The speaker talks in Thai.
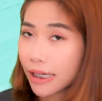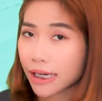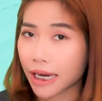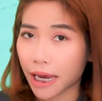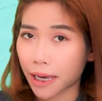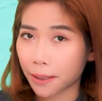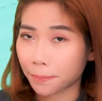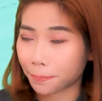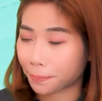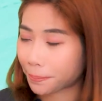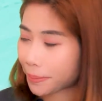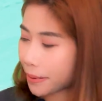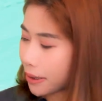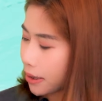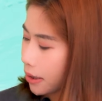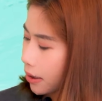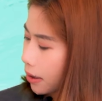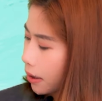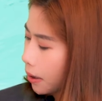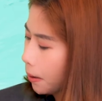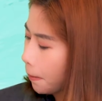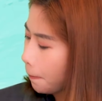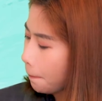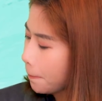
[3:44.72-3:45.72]
tips
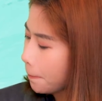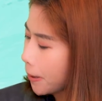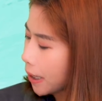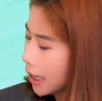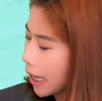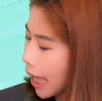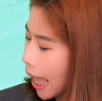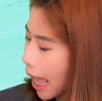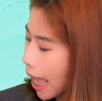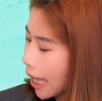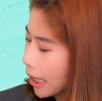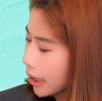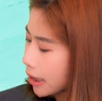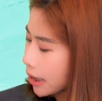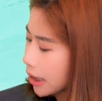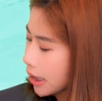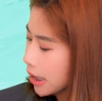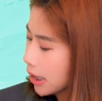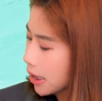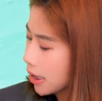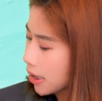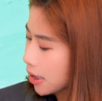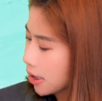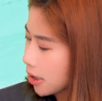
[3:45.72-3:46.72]
per
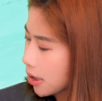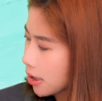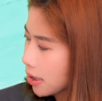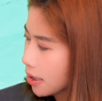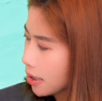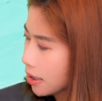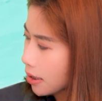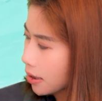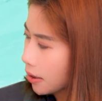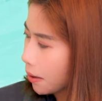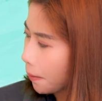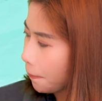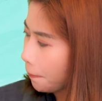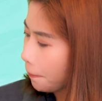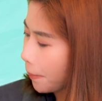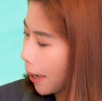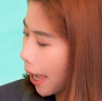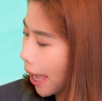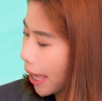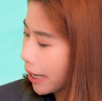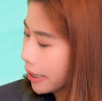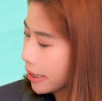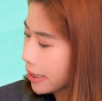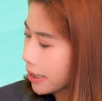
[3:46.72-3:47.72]
ant
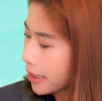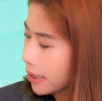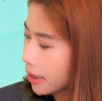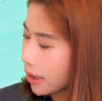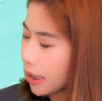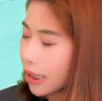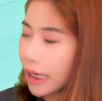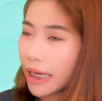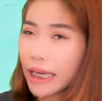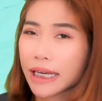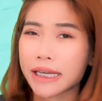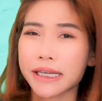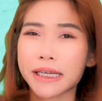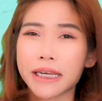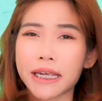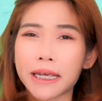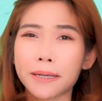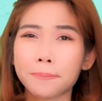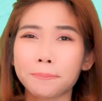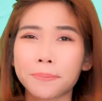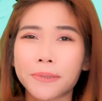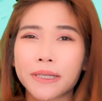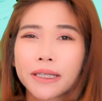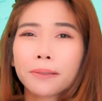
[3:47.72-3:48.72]
pants
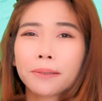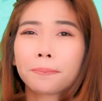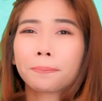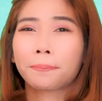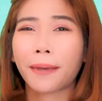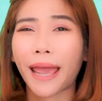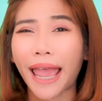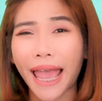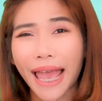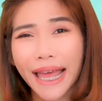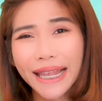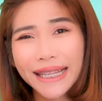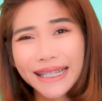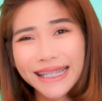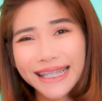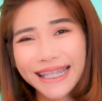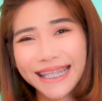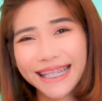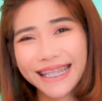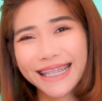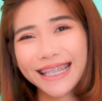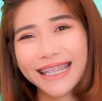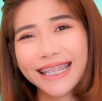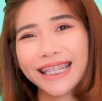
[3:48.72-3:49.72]
tips
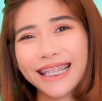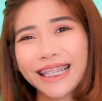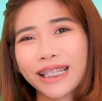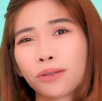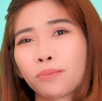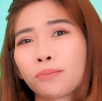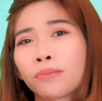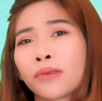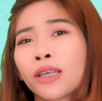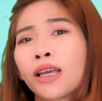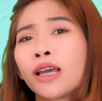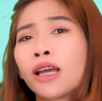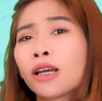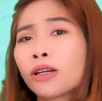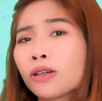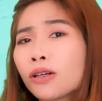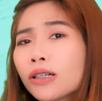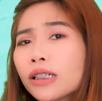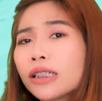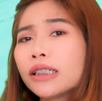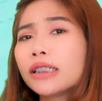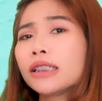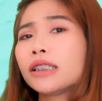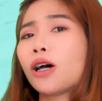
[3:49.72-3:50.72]
pants ก็
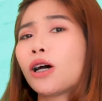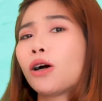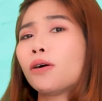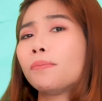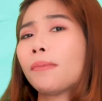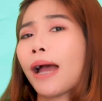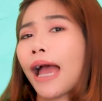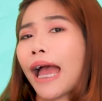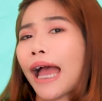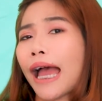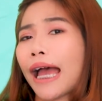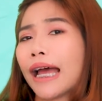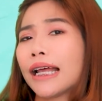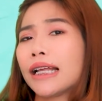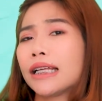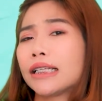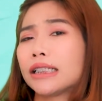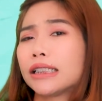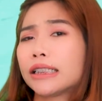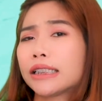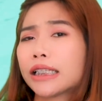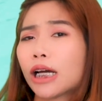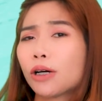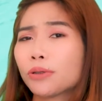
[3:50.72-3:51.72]
คือน้องหมา
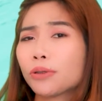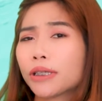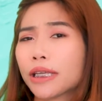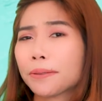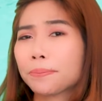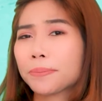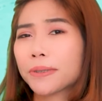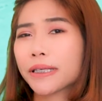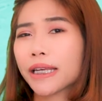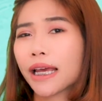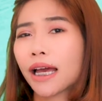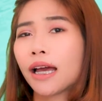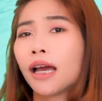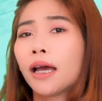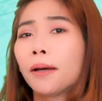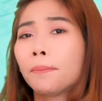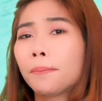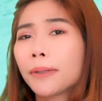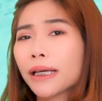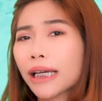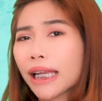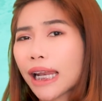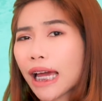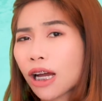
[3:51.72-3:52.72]
หรือเจ้าทิปเนี่ย
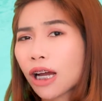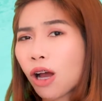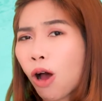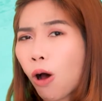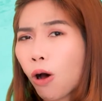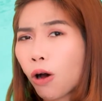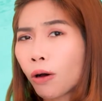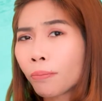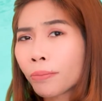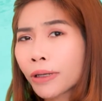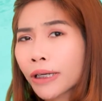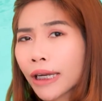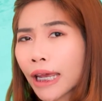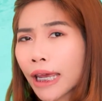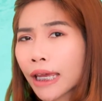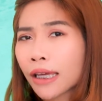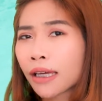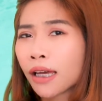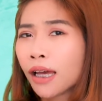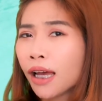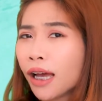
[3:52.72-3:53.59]
มันกำลังหอบนั่นเอง